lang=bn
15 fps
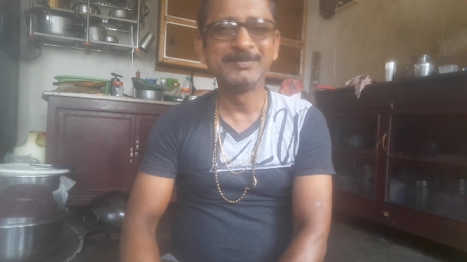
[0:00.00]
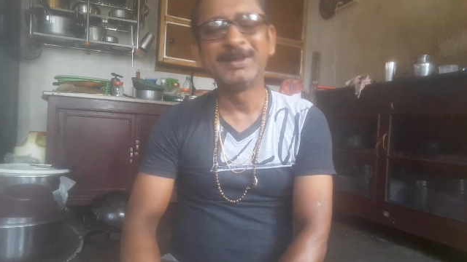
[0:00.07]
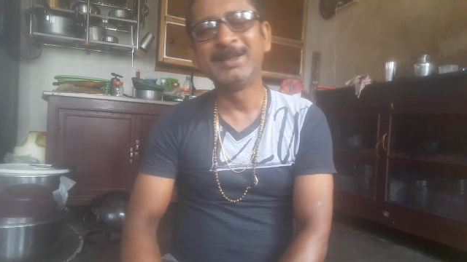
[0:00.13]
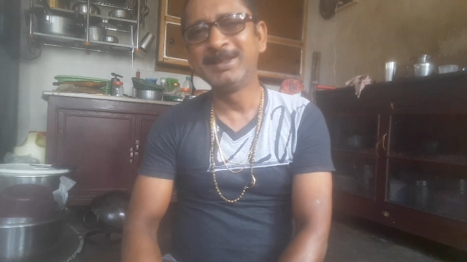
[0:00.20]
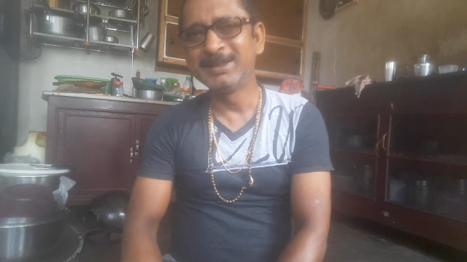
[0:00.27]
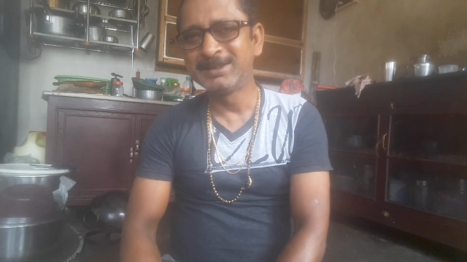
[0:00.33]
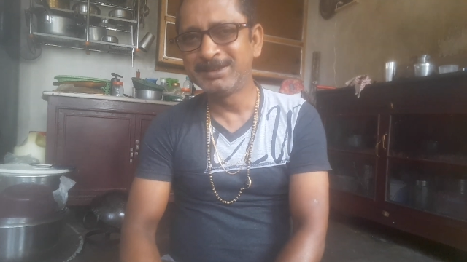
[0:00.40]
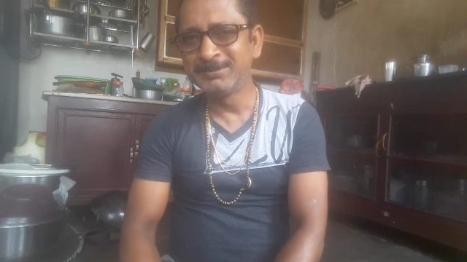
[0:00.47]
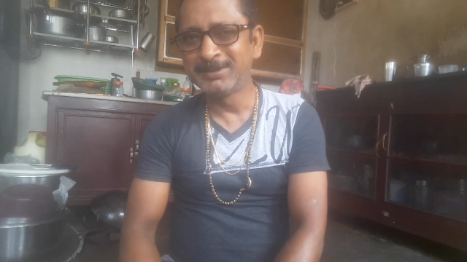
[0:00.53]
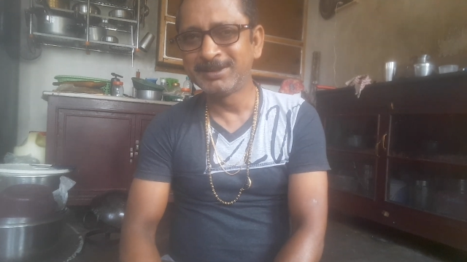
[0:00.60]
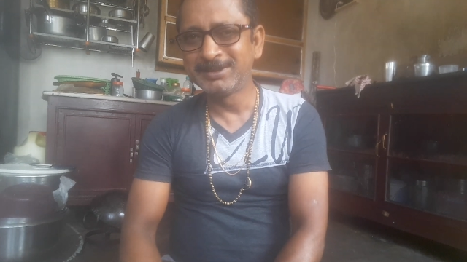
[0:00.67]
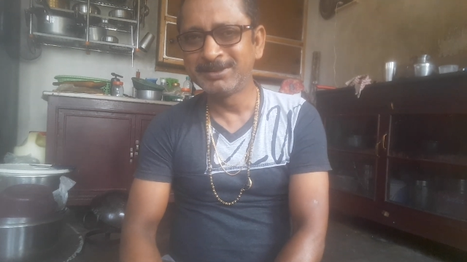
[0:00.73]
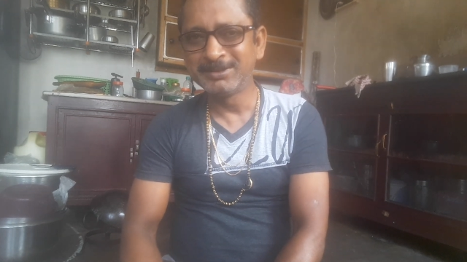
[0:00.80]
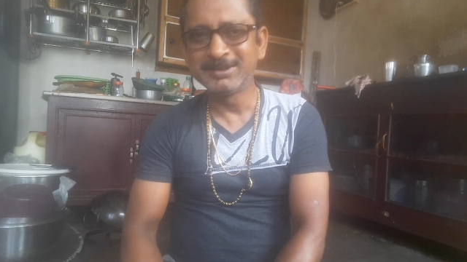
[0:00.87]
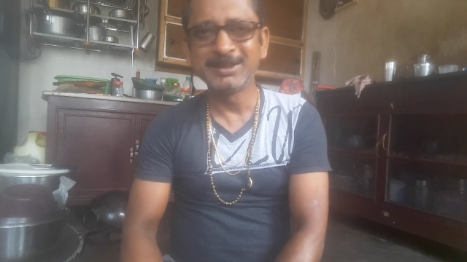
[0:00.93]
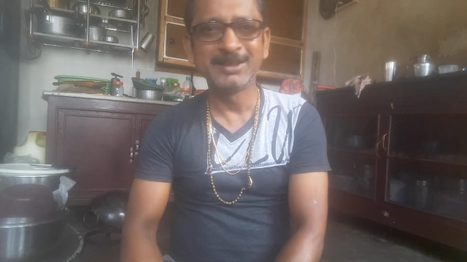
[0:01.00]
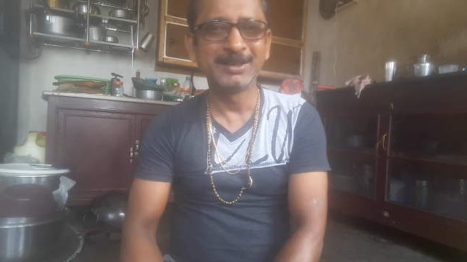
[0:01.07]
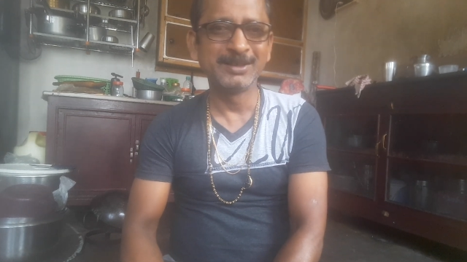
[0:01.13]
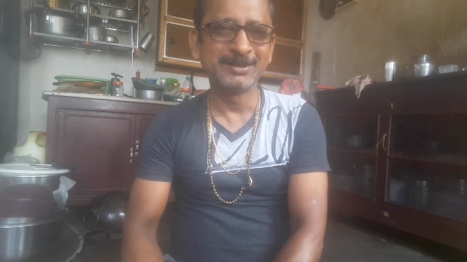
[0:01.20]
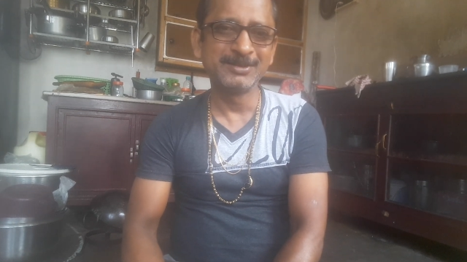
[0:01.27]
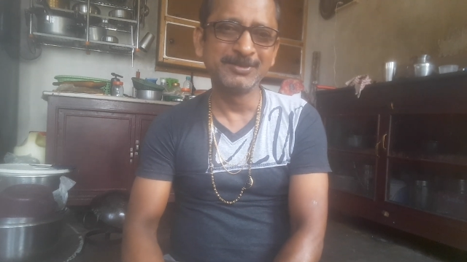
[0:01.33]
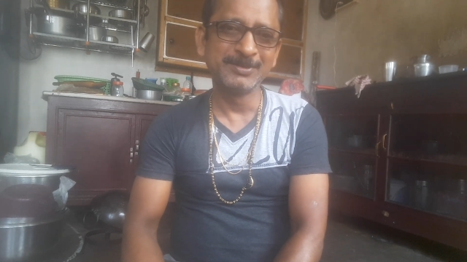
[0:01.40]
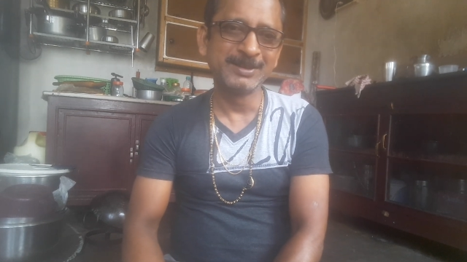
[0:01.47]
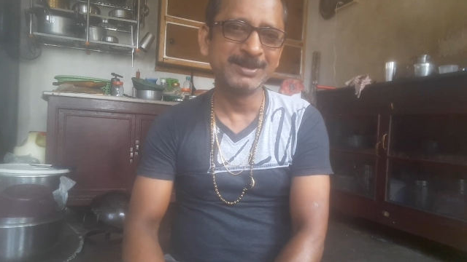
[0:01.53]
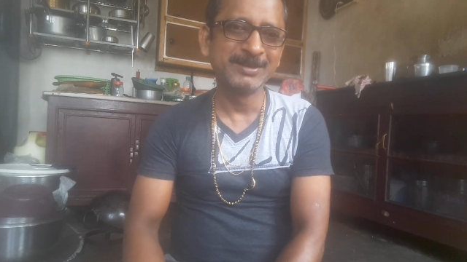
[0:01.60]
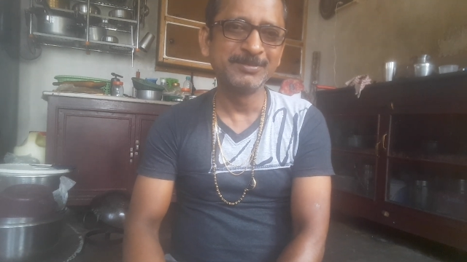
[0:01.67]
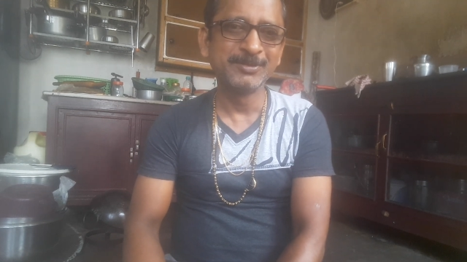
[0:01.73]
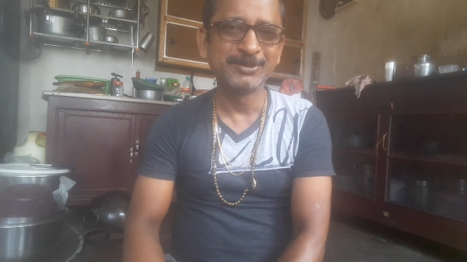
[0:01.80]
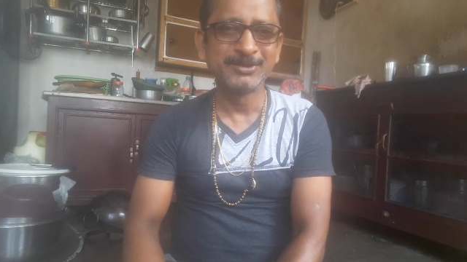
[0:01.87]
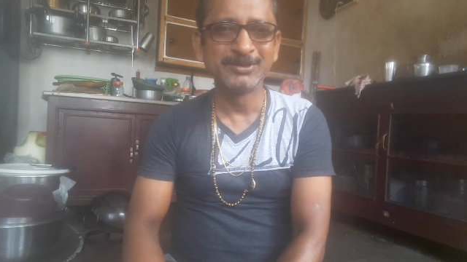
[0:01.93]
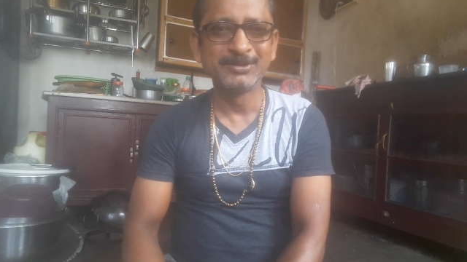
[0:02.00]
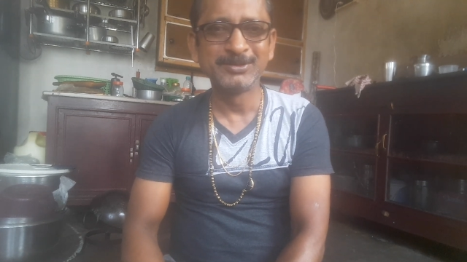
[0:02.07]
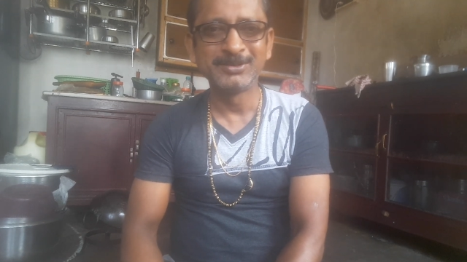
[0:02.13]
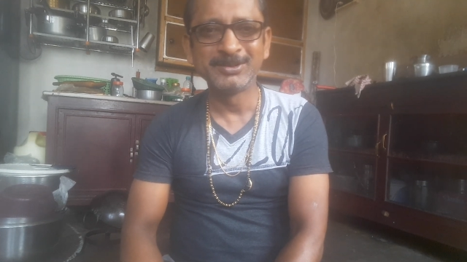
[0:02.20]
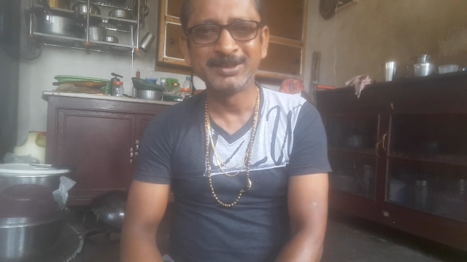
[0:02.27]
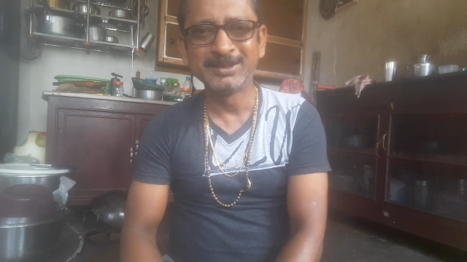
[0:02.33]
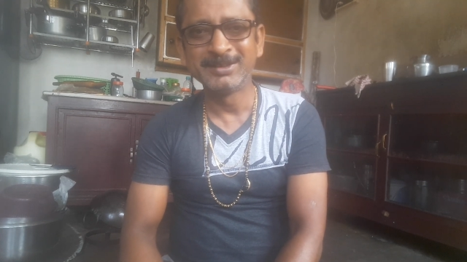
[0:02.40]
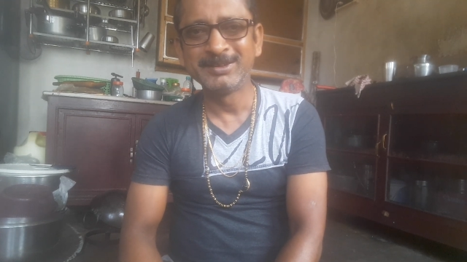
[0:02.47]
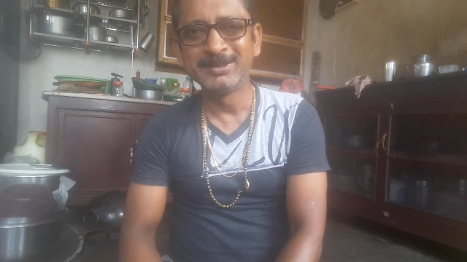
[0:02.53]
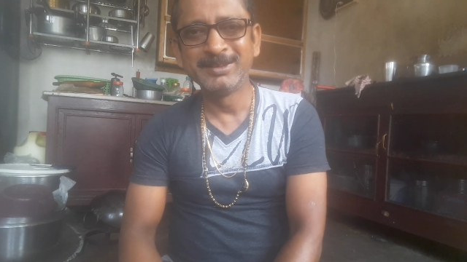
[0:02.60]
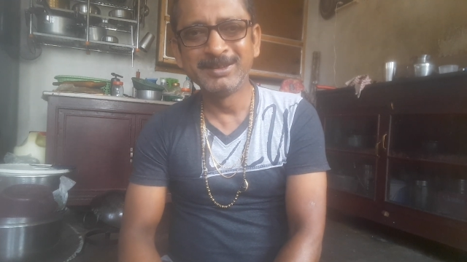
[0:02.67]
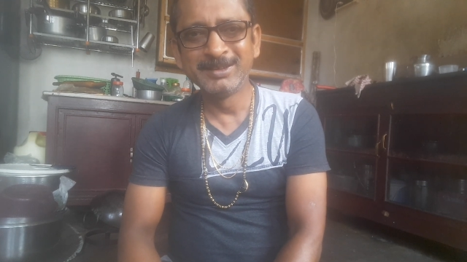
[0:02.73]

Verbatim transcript: পালিয়ে যাচ্ছি মাছ ধরতে আর তোমাদের প্রশ্ন উত্তরের